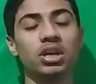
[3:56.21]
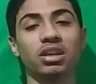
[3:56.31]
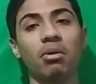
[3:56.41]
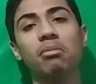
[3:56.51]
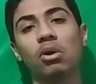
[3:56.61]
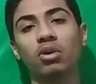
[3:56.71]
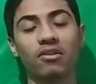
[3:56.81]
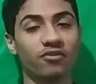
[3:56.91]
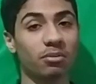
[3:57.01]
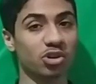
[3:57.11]
تمام لو
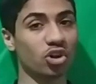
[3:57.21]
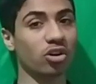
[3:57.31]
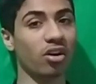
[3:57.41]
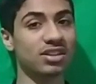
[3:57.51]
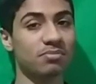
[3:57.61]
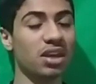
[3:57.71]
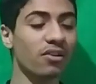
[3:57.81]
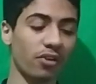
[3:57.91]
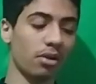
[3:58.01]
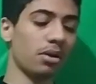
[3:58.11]
كان في مشقة جسمية
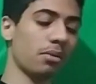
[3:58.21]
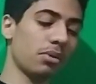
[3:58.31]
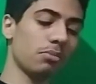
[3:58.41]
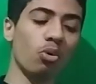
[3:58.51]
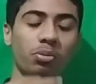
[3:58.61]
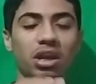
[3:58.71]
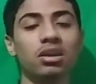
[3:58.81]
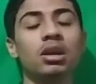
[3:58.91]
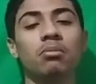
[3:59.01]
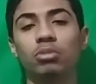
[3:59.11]

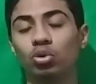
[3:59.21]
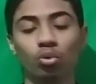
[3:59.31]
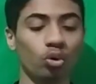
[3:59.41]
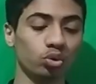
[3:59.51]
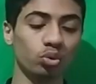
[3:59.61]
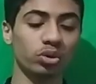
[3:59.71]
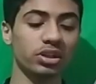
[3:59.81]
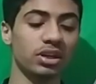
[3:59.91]
فممكن بدون حضور